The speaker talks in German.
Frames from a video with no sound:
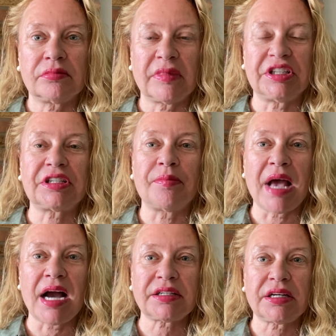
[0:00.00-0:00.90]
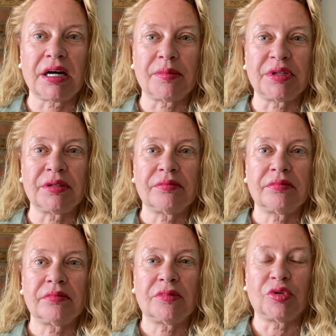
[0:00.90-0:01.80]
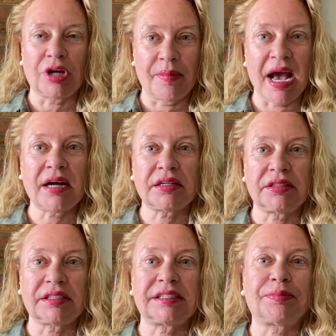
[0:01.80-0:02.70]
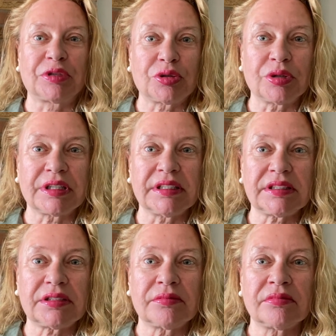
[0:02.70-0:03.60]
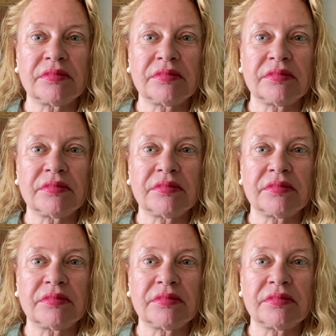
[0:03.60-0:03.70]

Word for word: Wenn ich gemerkt habe oder merke, dass es Betrug ist,